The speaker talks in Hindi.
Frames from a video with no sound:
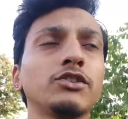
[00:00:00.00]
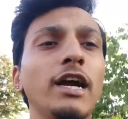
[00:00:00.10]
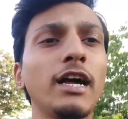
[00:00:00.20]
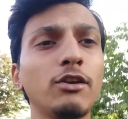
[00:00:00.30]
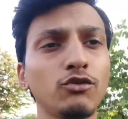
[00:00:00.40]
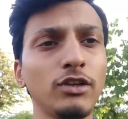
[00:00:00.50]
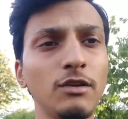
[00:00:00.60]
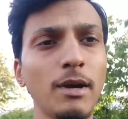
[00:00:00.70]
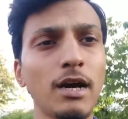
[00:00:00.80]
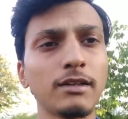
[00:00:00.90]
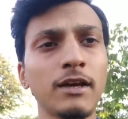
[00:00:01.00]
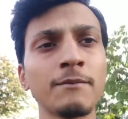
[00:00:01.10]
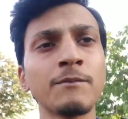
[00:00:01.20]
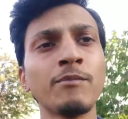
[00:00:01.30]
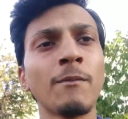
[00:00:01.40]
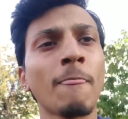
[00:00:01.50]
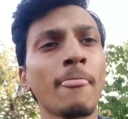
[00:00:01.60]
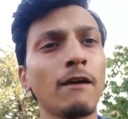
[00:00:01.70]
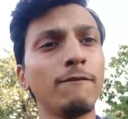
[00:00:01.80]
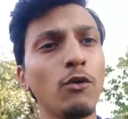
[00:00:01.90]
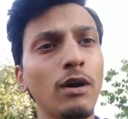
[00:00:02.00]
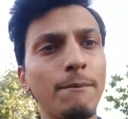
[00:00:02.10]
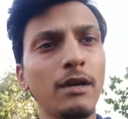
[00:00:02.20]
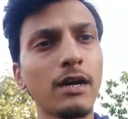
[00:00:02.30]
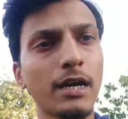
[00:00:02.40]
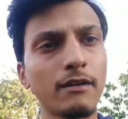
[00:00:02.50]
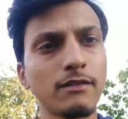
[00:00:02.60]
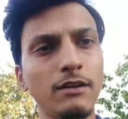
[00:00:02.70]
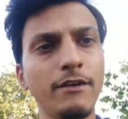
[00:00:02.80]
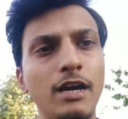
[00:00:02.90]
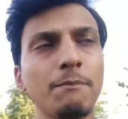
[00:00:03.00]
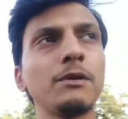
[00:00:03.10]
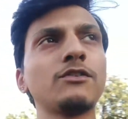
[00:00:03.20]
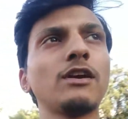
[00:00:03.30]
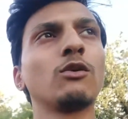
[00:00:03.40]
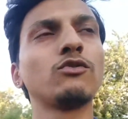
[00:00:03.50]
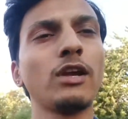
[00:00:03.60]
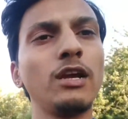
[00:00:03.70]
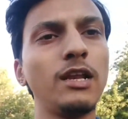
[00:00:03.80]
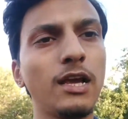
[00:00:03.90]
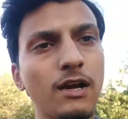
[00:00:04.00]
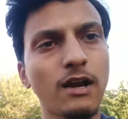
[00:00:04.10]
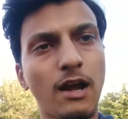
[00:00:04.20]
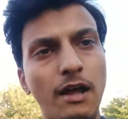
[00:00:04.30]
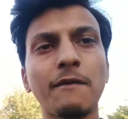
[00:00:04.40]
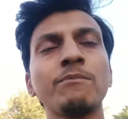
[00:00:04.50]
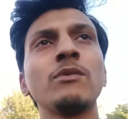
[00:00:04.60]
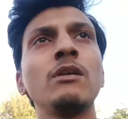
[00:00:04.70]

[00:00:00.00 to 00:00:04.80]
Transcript: शहर जो सिंध में आते हैं वो अपना करेक्टर सर्टिफिकेट अपने शहरों से ही लेकर आए